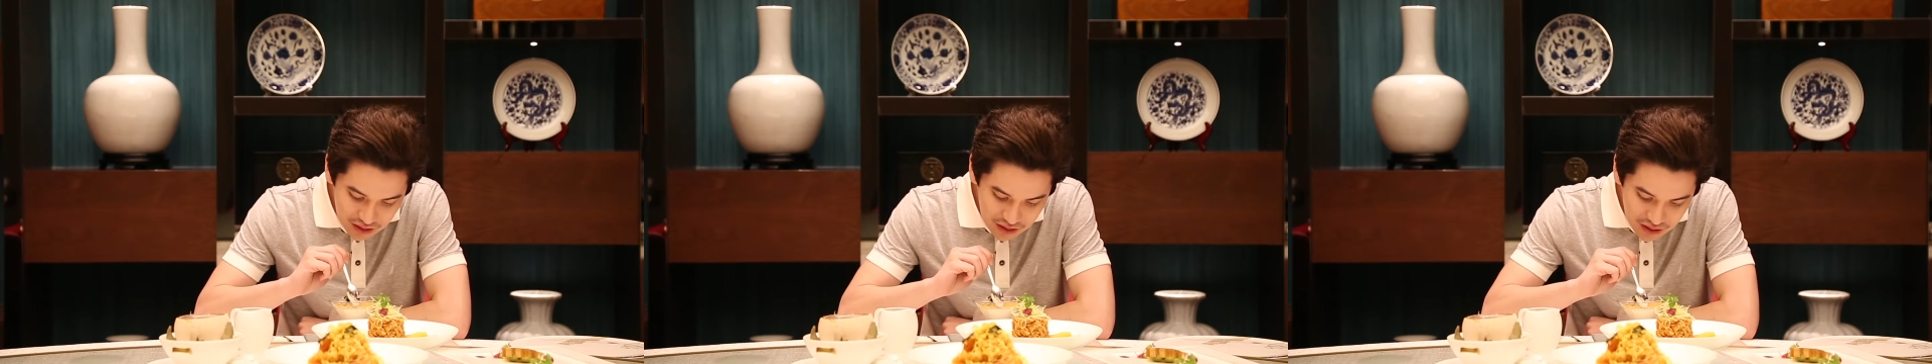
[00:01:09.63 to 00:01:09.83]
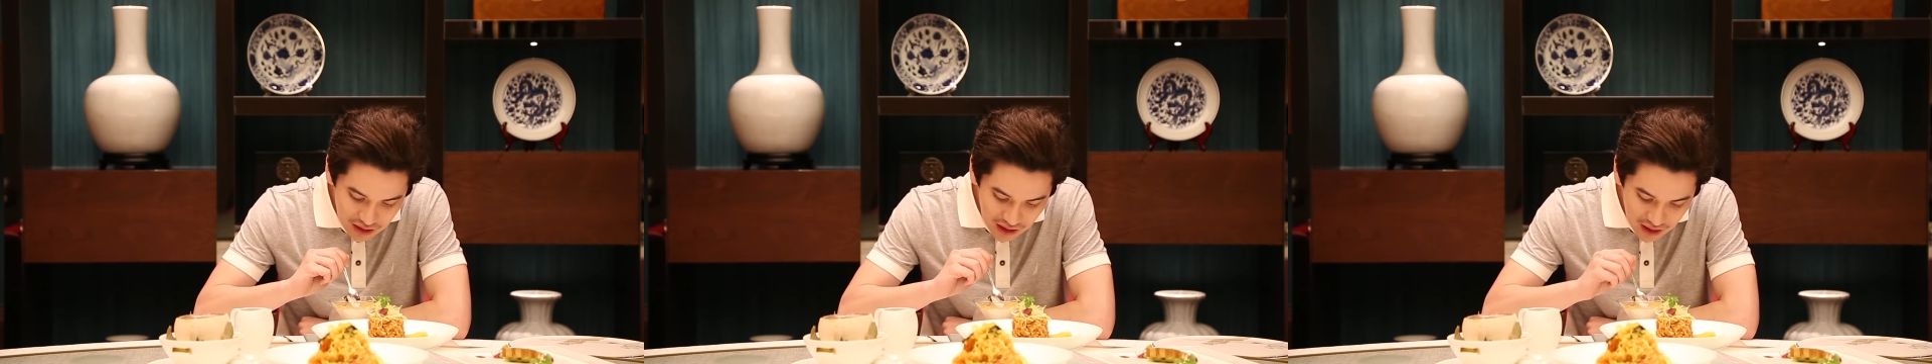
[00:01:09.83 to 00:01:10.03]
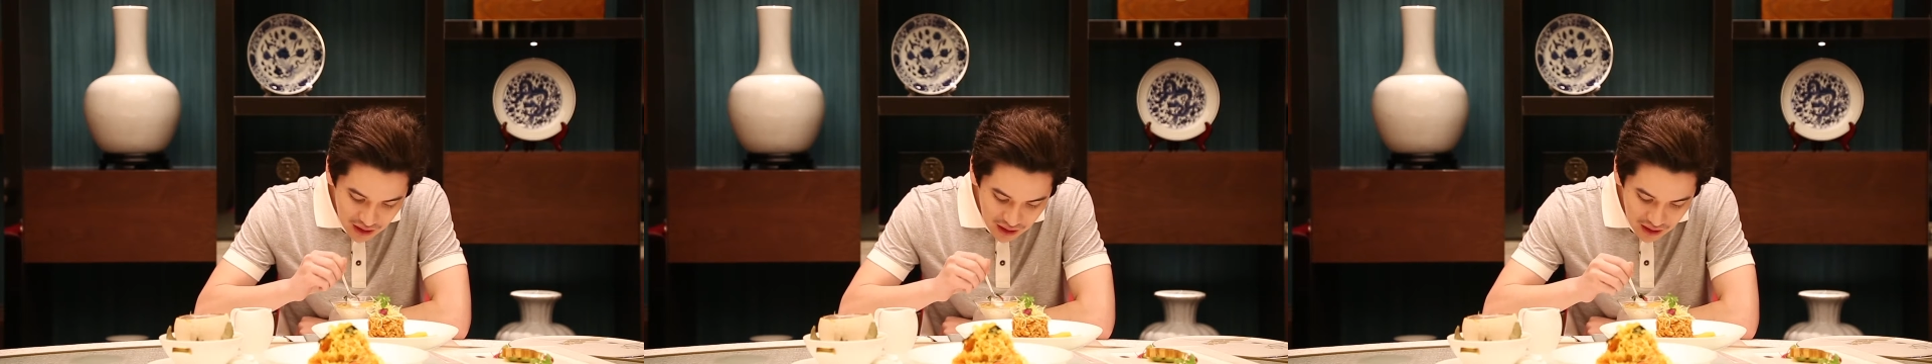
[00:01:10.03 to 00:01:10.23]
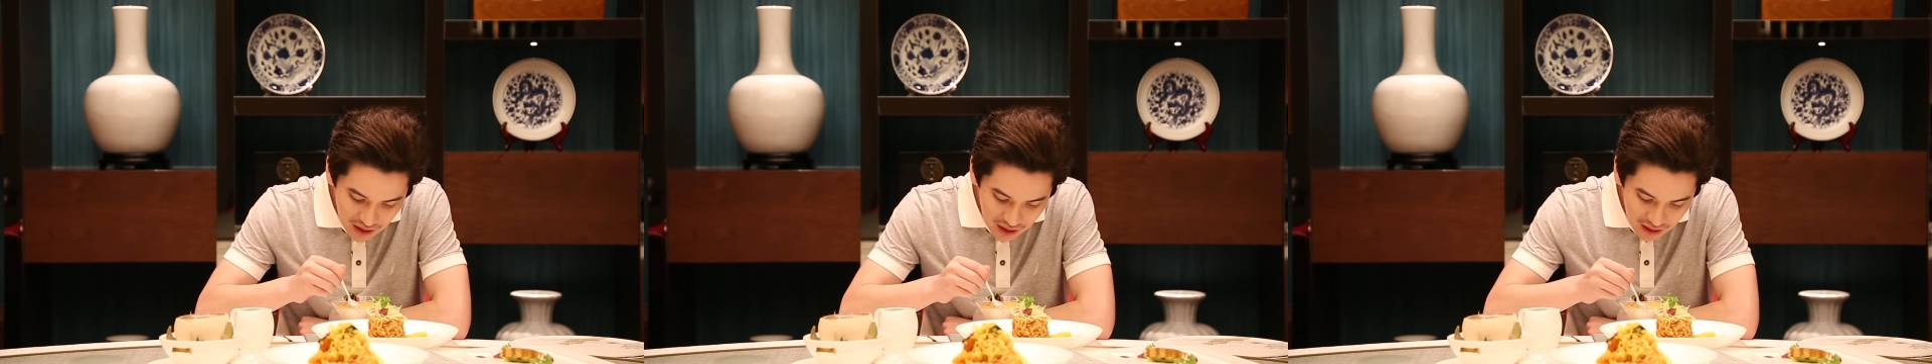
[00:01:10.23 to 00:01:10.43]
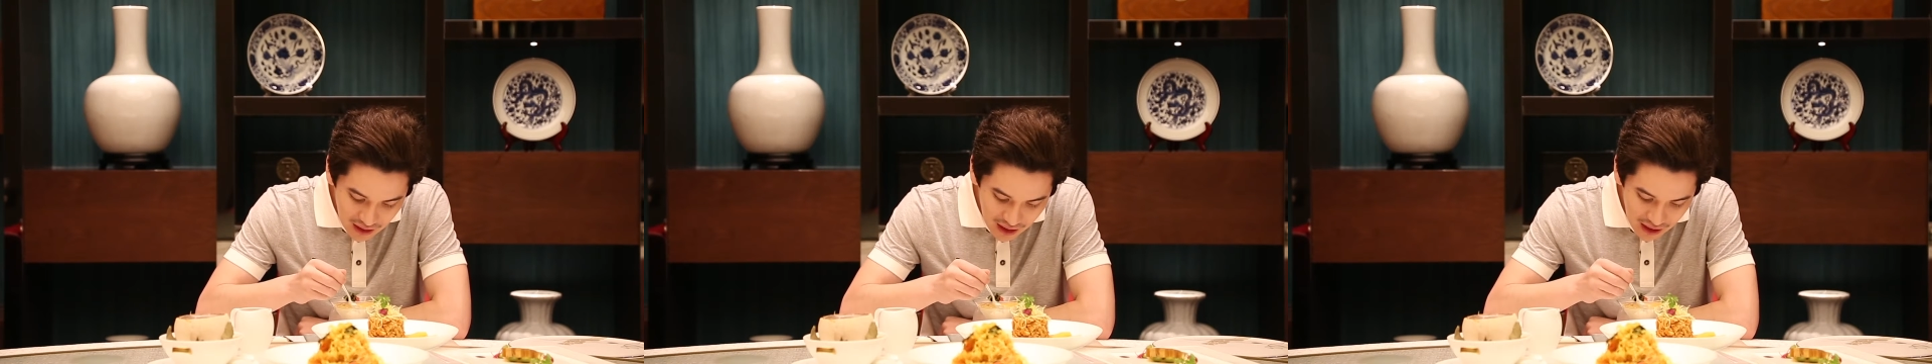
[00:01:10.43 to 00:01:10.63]
เจลลี่
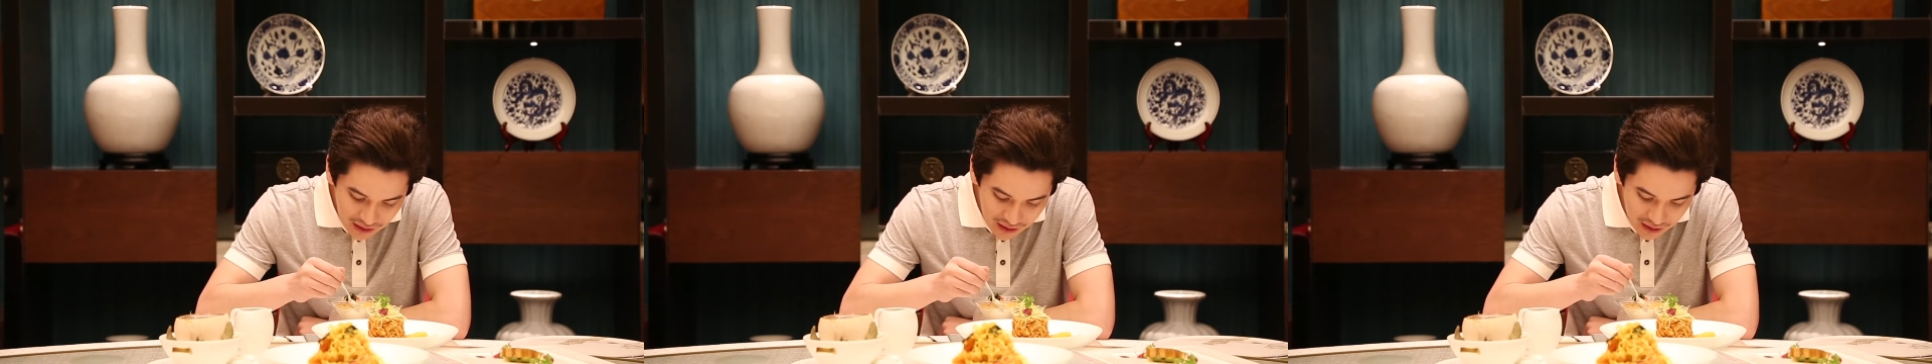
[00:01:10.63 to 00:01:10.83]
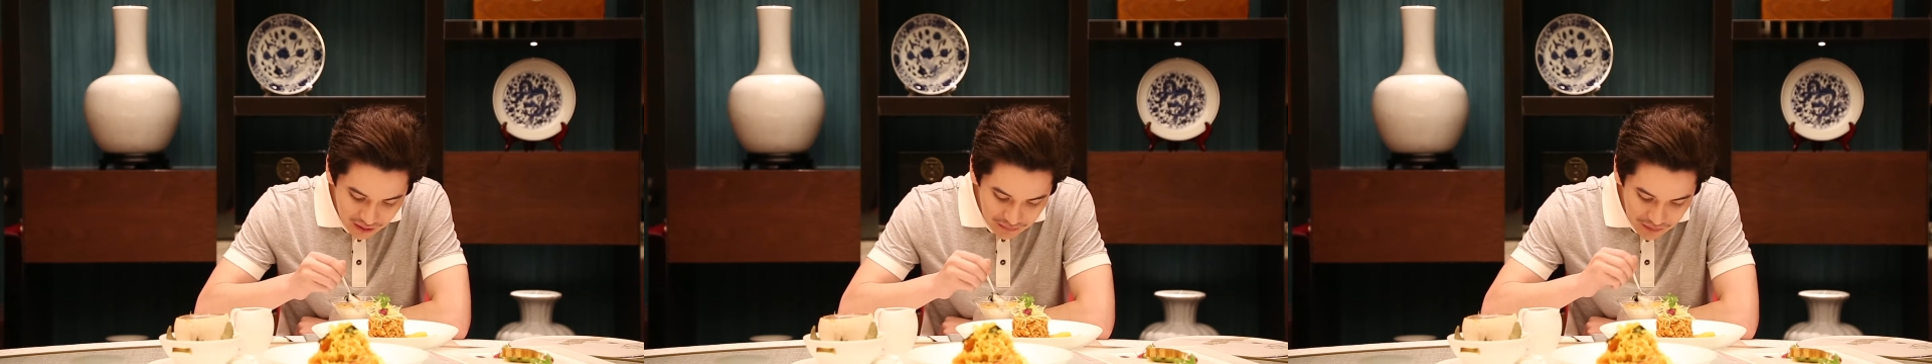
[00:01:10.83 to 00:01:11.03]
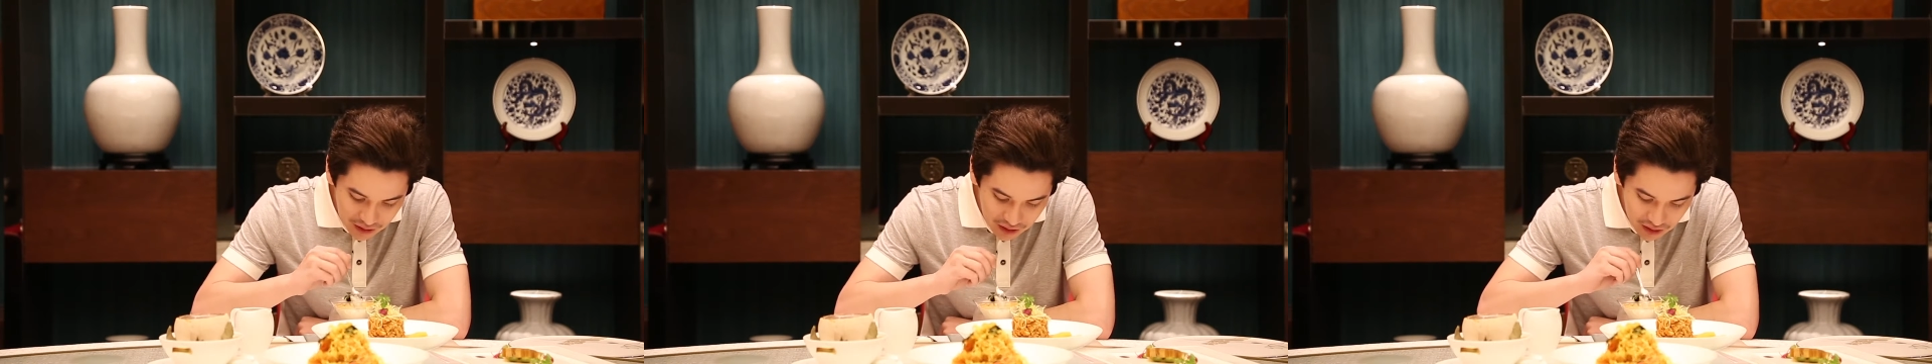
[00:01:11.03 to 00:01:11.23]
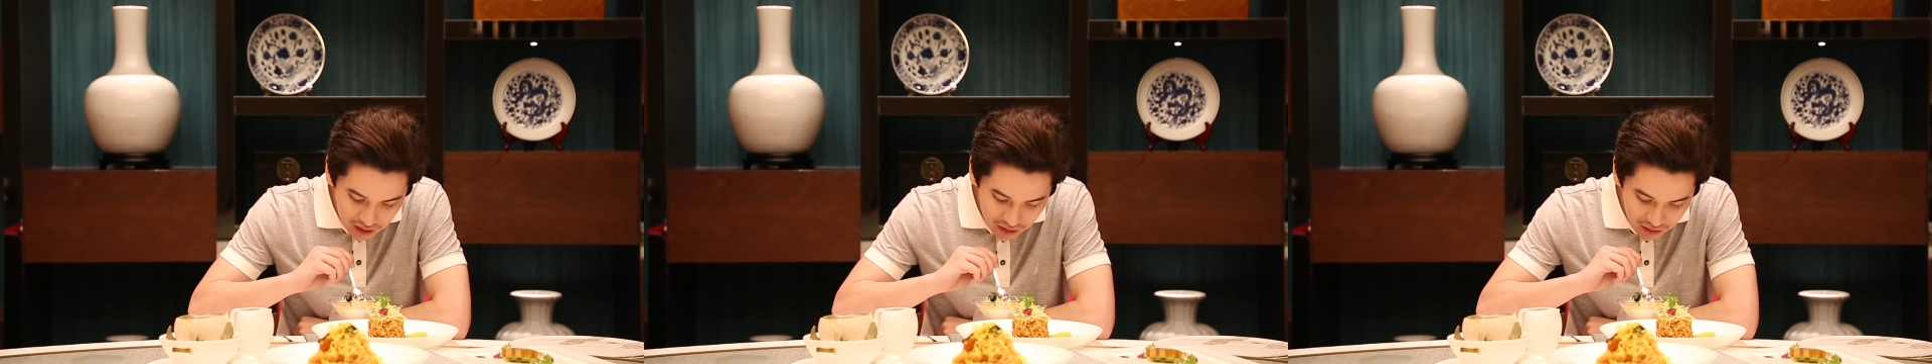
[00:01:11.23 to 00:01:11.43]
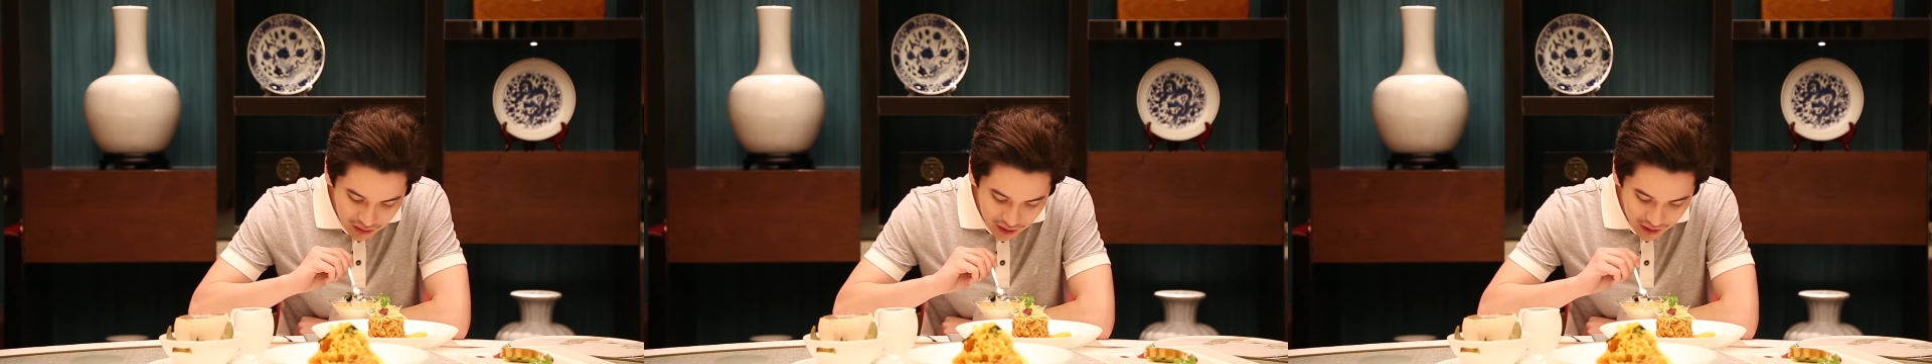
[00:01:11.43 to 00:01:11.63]
ข้างล่างเนี่ยมันคือ
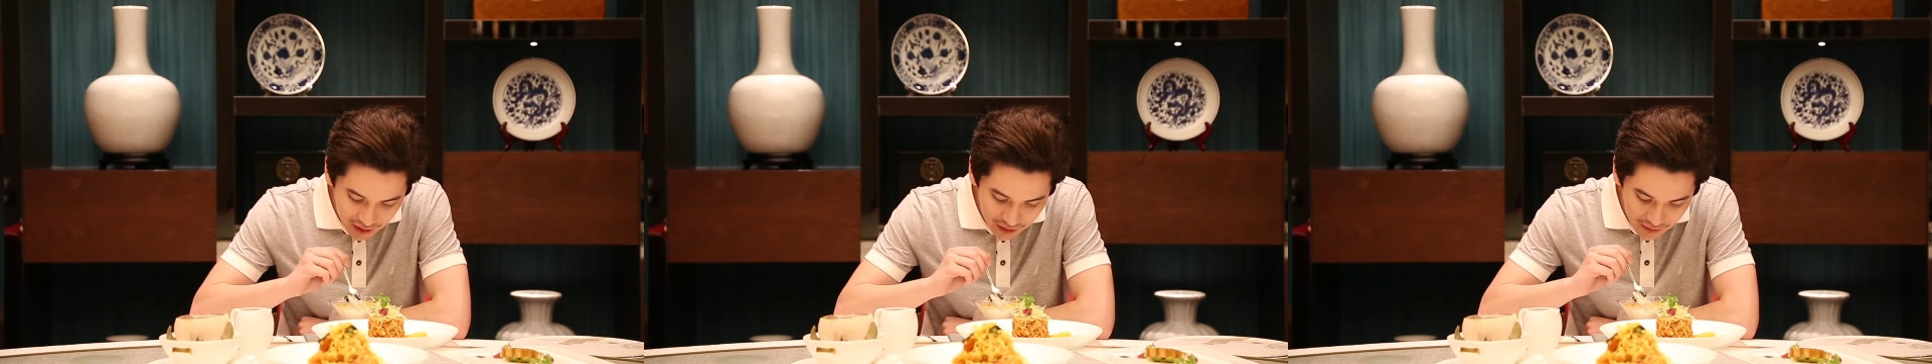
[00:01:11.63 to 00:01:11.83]
อะไร